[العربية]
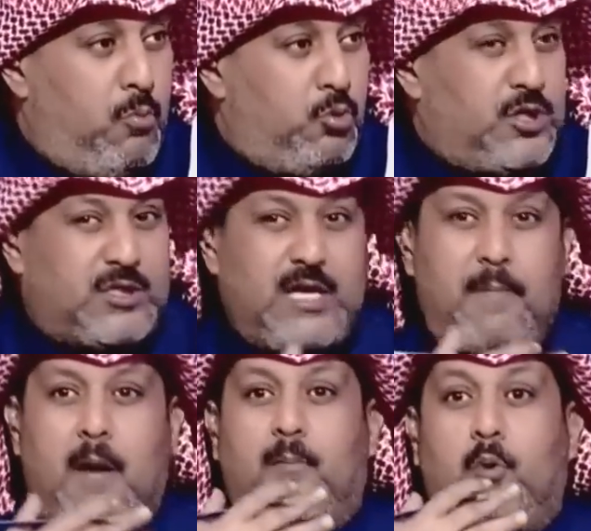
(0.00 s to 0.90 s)
وش
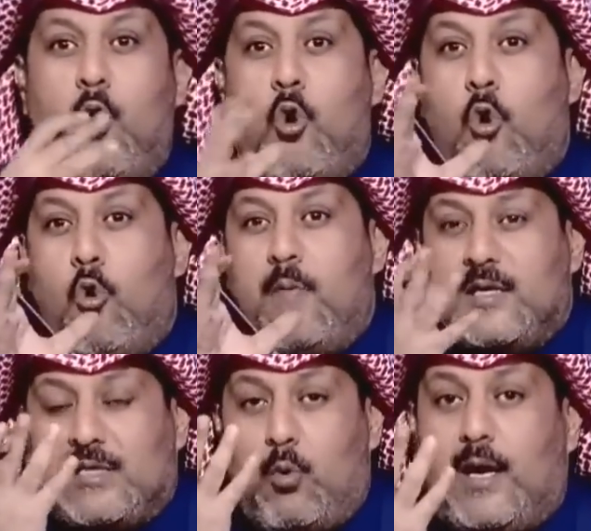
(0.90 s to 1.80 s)
السبب
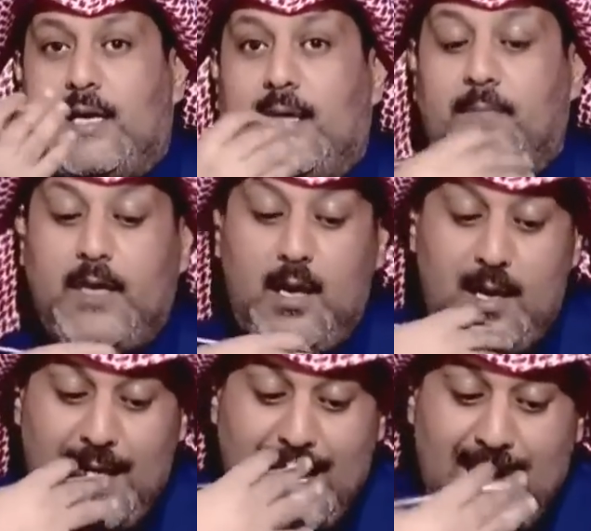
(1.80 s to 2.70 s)
ومين سوى كذا
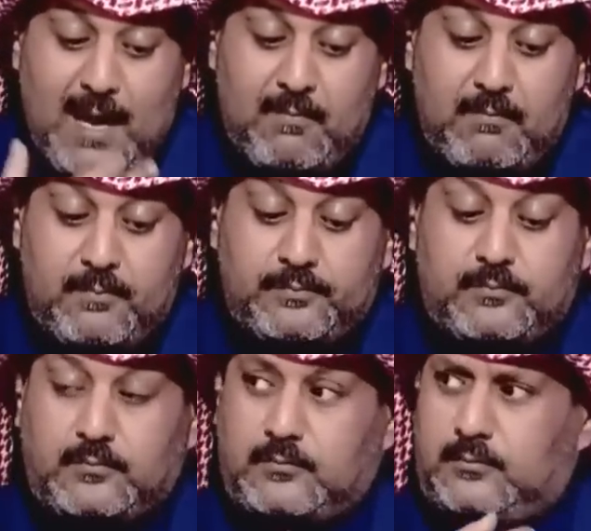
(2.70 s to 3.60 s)
والمجتمع هو